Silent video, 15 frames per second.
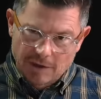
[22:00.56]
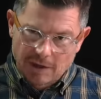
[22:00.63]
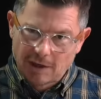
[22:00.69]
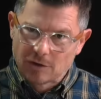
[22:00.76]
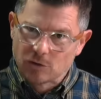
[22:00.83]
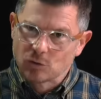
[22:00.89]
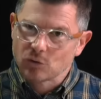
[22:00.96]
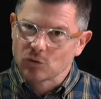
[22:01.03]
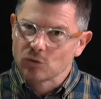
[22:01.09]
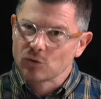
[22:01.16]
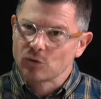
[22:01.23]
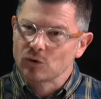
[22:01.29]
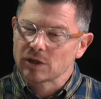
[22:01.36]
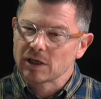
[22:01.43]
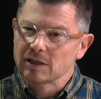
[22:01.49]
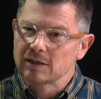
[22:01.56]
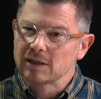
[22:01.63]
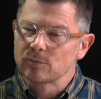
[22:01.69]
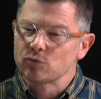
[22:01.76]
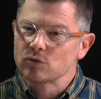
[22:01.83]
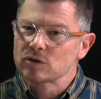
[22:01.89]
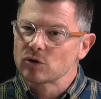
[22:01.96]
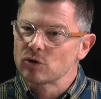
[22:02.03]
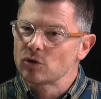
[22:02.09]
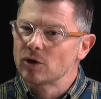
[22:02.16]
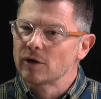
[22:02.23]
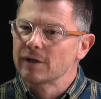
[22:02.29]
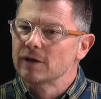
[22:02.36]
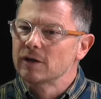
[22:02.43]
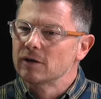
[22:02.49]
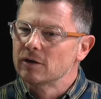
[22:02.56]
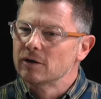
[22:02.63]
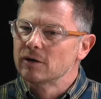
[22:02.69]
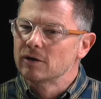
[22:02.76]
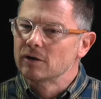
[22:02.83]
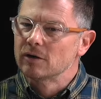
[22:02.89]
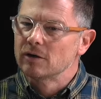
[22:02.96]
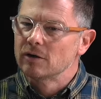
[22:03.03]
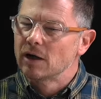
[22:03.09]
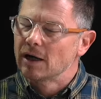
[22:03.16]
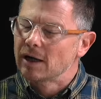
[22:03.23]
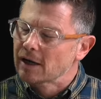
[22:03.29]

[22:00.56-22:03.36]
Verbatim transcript: elle a d'autres qualités puisque elle a